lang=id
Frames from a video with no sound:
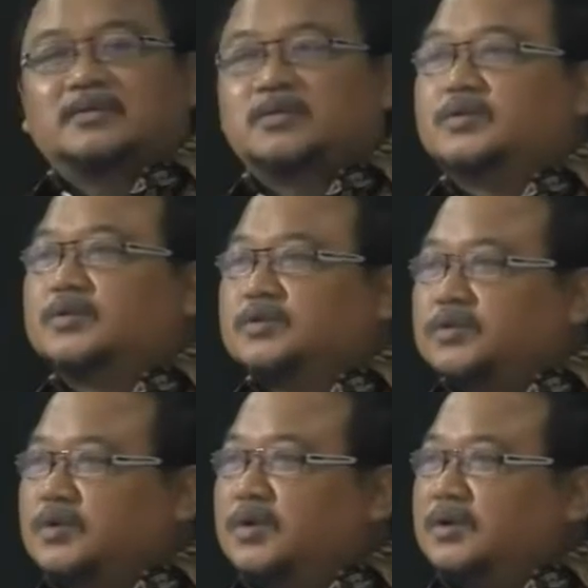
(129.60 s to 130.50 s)

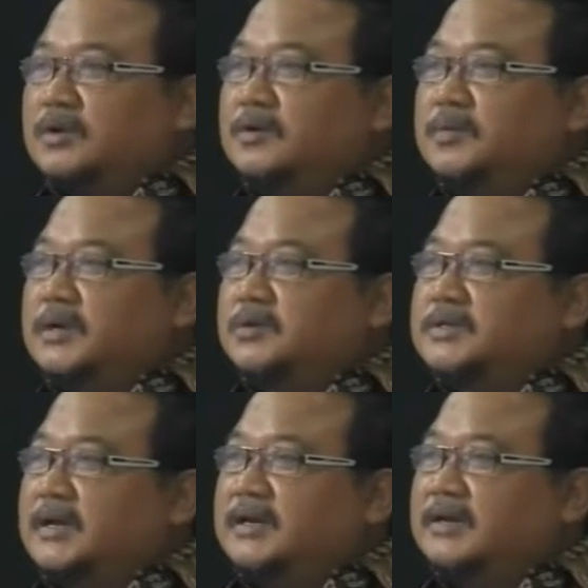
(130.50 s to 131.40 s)
Syukur-syukur
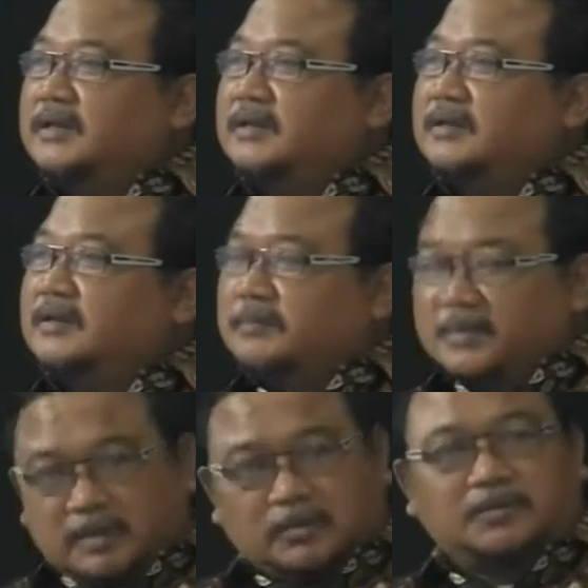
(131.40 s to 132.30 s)
wirausaha ini
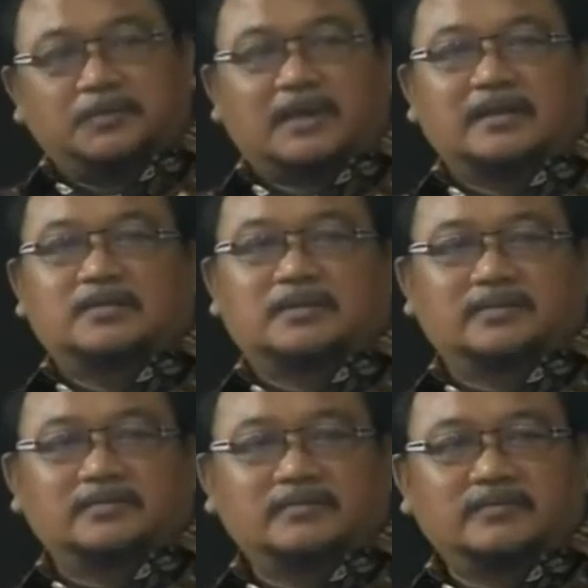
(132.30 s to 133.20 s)
terus berlanjut.
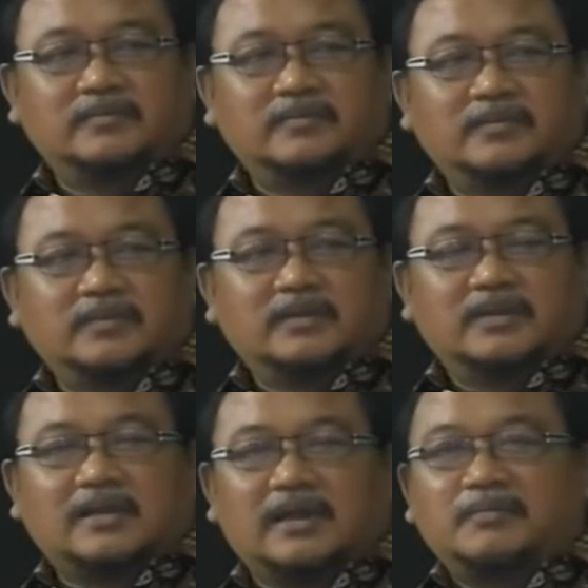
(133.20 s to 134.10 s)

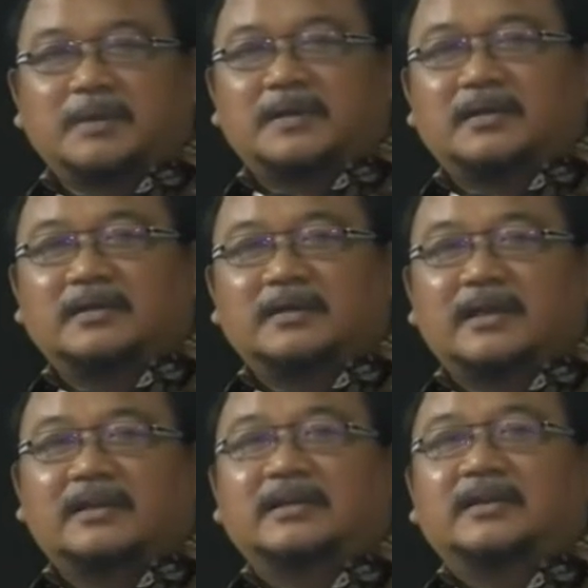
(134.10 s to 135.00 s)
Kalau memang
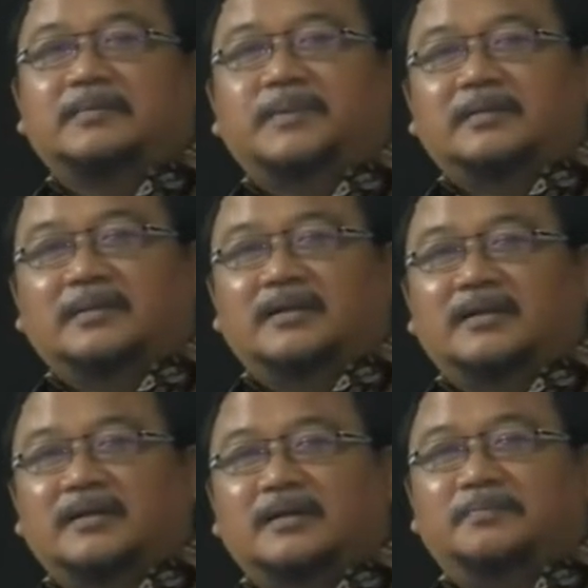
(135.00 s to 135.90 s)
nanti dapat
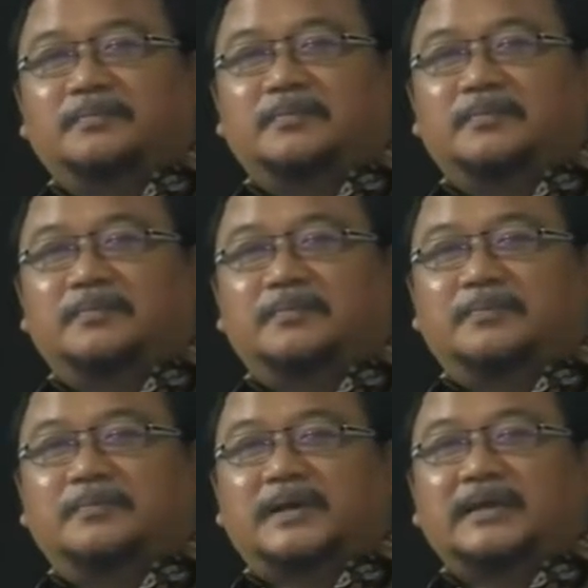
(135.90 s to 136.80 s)
uh,
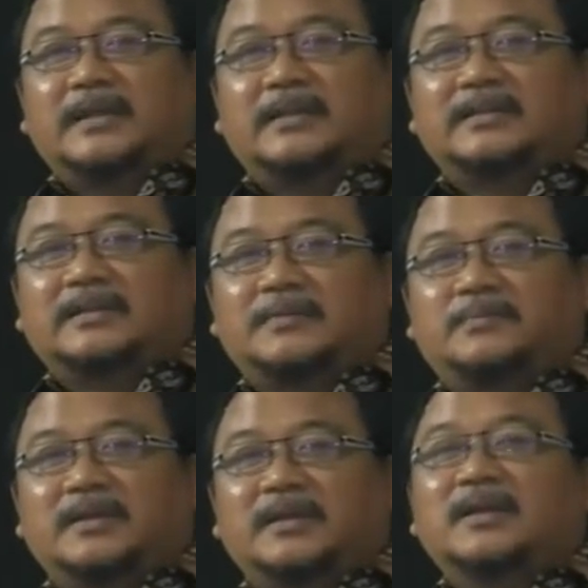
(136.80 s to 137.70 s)
pekerjaan tetap,
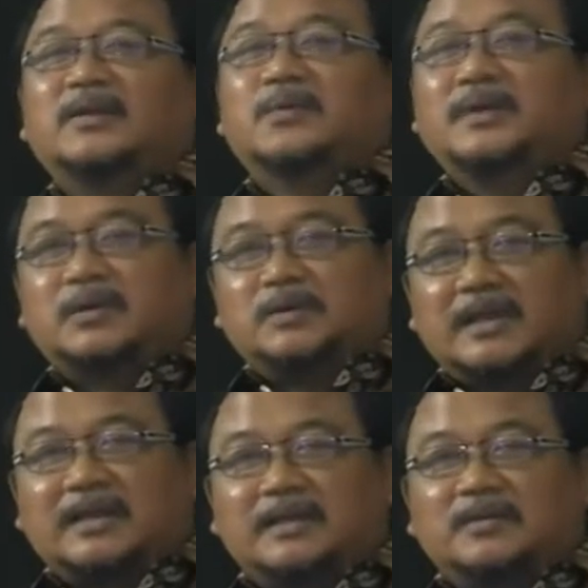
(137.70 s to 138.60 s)

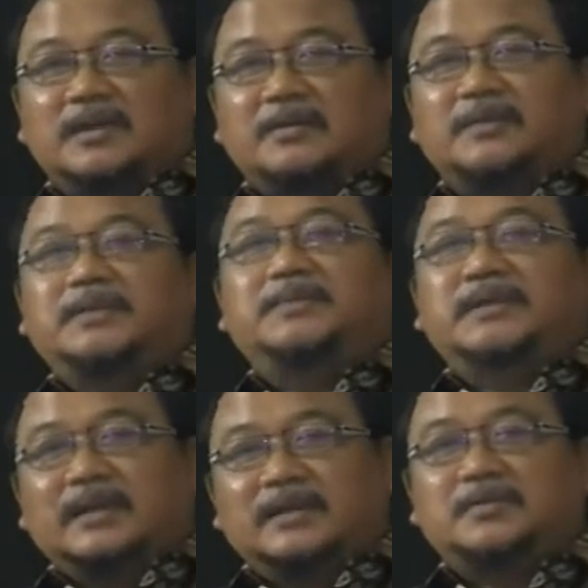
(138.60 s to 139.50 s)
wirausahanya juga masih
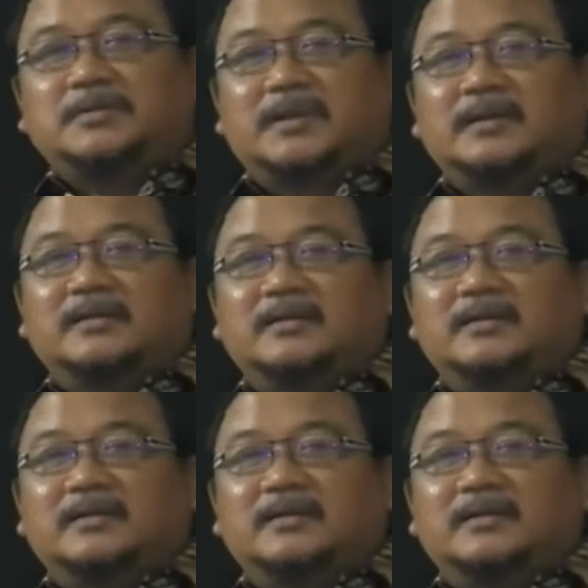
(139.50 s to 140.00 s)
bisa dilanjutkan.